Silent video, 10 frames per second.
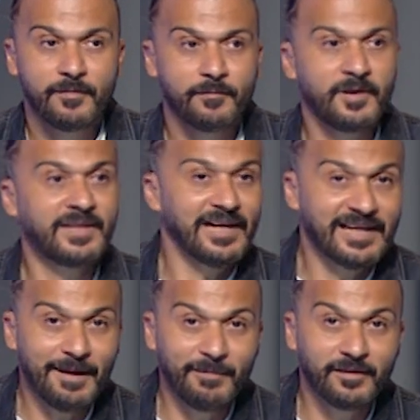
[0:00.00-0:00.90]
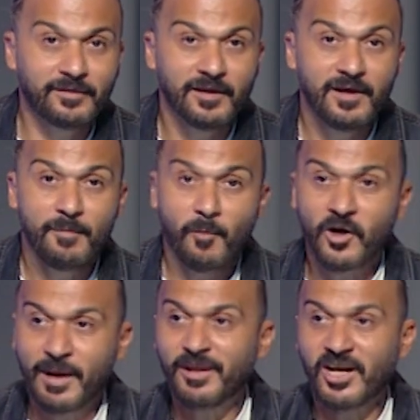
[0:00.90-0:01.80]
بيتقال جامد ما هو
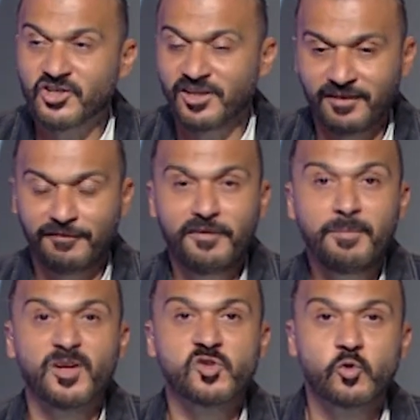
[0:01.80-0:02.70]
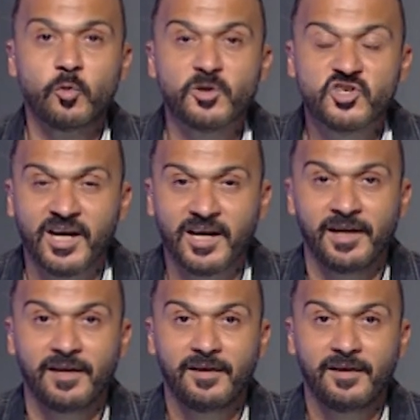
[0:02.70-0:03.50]
جامد عشان في منظومه شغاله